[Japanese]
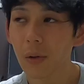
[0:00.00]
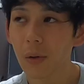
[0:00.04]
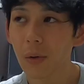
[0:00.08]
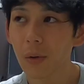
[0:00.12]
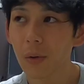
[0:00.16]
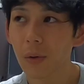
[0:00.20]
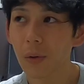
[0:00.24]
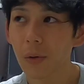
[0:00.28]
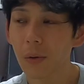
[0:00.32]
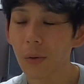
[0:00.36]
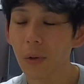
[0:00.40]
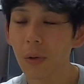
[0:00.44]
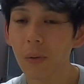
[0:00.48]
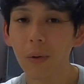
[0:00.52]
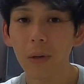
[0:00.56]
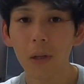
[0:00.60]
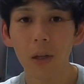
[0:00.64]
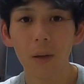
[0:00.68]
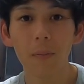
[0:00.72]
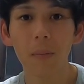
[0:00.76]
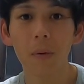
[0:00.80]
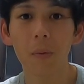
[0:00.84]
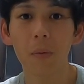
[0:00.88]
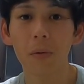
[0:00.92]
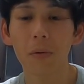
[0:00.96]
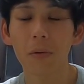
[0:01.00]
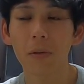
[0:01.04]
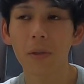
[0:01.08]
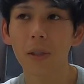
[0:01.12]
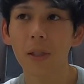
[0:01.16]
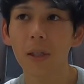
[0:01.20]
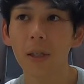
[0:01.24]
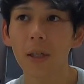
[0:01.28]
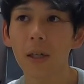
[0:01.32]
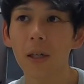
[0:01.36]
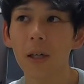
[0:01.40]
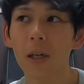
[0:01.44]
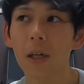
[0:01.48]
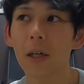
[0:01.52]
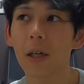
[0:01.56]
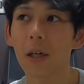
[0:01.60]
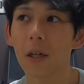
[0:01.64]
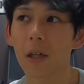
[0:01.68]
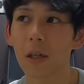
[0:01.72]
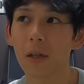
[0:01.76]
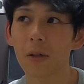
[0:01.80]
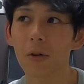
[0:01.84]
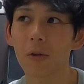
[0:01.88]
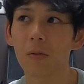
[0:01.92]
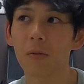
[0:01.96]
それはね、やっぱ僕正解
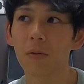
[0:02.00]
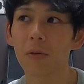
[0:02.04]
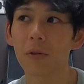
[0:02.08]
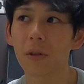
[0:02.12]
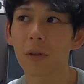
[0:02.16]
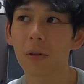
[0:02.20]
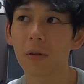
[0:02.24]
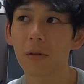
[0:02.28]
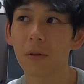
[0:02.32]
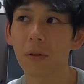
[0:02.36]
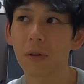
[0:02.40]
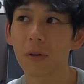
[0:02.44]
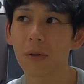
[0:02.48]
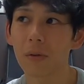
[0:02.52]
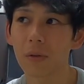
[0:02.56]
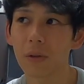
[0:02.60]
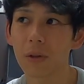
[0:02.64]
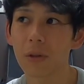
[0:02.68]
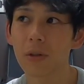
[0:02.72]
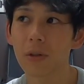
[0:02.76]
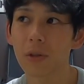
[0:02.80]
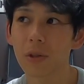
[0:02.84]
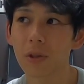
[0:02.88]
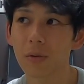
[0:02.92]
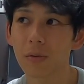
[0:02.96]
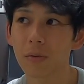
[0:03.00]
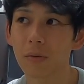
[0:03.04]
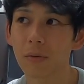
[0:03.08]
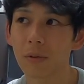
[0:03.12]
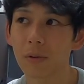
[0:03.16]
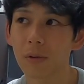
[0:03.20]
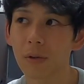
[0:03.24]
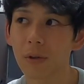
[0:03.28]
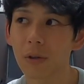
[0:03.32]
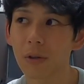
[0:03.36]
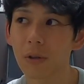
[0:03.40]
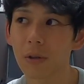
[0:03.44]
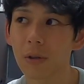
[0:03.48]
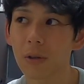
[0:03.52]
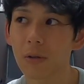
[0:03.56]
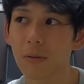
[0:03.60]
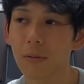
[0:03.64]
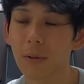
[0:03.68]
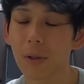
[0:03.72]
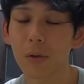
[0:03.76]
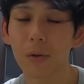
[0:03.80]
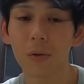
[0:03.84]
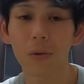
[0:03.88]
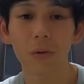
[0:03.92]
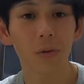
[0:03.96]
かなと思ってるんですよね。自分の
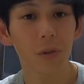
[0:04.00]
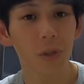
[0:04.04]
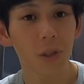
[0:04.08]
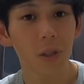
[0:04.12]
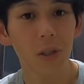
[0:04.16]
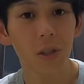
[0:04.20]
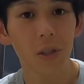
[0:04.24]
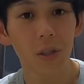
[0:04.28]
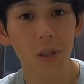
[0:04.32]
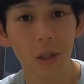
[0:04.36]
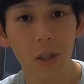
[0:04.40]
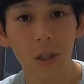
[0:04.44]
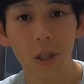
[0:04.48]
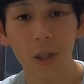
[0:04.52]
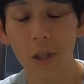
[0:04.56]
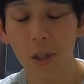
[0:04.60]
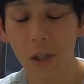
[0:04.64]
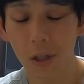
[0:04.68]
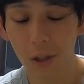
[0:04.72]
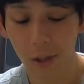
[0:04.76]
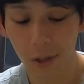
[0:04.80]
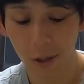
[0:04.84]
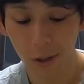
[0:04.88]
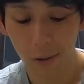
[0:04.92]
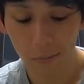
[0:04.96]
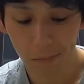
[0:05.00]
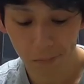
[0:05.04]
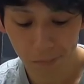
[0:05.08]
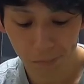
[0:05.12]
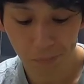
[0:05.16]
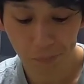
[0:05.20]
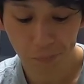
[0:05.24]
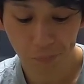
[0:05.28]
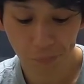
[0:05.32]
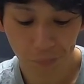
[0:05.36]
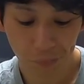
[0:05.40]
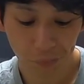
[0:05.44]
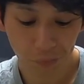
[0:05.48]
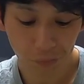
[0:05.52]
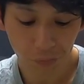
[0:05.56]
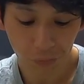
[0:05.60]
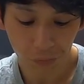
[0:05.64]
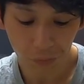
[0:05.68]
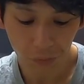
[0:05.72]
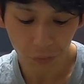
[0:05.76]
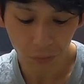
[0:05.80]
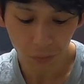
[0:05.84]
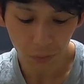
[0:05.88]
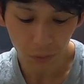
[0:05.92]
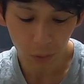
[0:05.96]
今のとこ人生生きてきて。
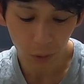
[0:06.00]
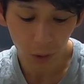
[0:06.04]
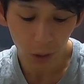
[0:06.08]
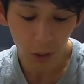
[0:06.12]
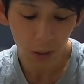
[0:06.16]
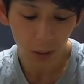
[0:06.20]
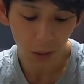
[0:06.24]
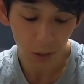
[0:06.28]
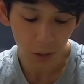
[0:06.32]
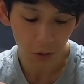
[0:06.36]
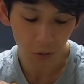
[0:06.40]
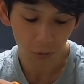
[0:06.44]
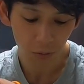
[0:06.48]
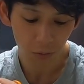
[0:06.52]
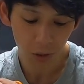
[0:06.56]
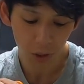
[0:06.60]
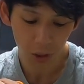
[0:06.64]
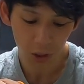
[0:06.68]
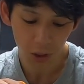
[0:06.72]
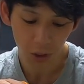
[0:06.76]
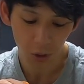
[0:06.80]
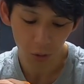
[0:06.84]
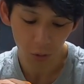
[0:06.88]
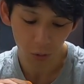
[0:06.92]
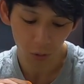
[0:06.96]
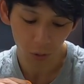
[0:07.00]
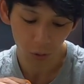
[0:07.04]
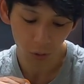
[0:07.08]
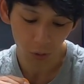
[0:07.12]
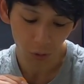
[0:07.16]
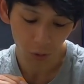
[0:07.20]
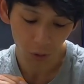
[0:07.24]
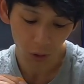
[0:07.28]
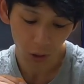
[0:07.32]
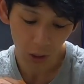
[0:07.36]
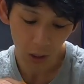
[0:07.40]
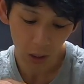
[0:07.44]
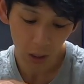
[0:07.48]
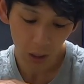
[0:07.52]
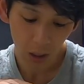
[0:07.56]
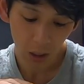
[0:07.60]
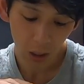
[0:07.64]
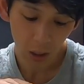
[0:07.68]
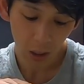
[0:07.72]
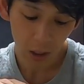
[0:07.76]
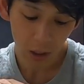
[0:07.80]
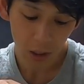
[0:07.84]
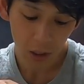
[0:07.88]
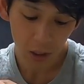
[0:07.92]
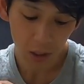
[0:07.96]
わかんないですよ。もしかしたら今後
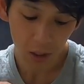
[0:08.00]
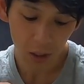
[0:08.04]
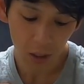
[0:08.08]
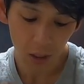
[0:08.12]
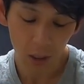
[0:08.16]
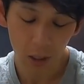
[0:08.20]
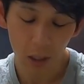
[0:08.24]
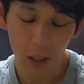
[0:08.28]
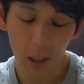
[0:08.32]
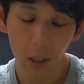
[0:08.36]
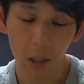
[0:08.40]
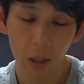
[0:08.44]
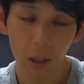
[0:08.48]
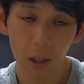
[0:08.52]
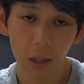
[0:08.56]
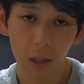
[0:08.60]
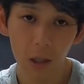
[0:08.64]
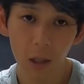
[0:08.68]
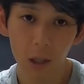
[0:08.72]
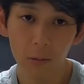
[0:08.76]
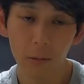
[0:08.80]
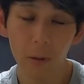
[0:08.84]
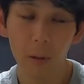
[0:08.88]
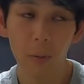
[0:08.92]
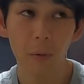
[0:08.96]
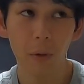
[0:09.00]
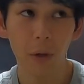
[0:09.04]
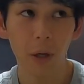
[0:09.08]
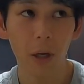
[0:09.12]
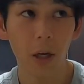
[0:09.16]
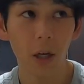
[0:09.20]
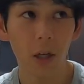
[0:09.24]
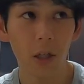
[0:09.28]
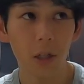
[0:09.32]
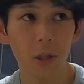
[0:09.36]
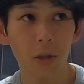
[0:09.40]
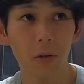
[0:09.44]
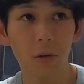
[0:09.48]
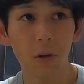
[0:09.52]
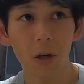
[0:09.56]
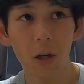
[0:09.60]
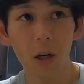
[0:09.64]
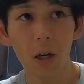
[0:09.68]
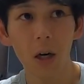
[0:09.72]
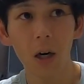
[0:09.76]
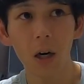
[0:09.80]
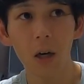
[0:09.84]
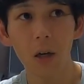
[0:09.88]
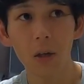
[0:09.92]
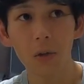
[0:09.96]
走って、今も怪我してるか
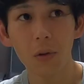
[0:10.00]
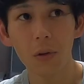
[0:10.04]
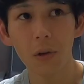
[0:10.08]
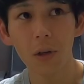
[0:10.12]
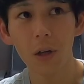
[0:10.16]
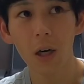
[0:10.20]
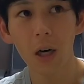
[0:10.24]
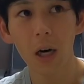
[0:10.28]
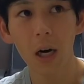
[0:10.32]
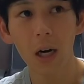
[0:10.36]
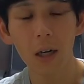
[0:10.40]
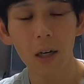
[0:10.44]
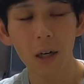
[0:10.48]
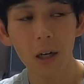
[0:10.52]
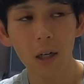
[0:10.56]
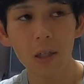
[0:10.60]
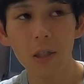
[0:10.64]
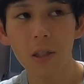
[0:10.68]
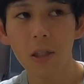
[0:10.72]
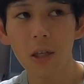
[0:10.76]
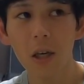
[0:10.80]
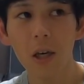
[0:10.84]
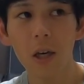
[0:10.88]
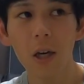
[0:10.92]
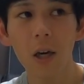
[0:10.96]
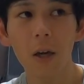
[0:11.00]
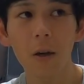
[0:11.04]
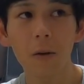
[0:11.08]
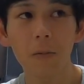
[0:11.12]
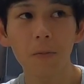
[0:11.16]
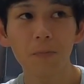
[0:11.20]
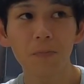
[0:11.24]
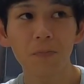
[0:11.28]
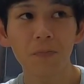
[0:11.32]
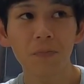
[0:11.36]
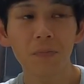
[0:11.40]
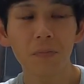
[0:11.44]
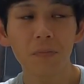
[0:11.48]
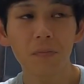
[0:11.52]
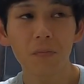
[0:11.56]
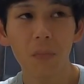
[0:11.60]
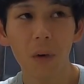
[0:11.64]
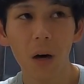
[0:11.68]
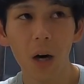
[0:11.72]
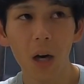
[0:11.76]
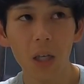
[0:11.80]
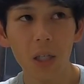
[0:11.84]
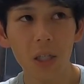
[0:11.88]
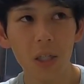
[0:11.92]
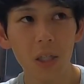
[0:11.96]
ら、それが悪化して、
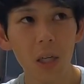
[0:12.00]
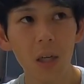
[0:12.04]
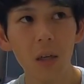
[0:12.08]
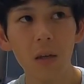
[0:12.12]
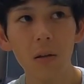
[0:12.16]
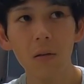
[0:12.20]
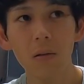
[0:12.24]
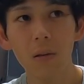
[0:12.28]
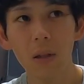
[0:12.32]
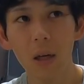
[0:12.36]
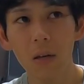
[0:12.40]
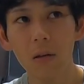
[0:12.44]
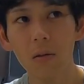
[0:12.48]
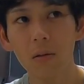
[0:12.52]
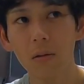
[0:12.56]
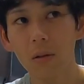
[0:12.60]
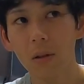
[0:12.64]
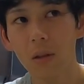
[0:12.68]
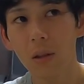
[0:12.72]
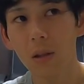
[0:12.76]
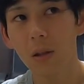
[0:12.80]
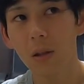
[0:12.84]
まあ走れんくなる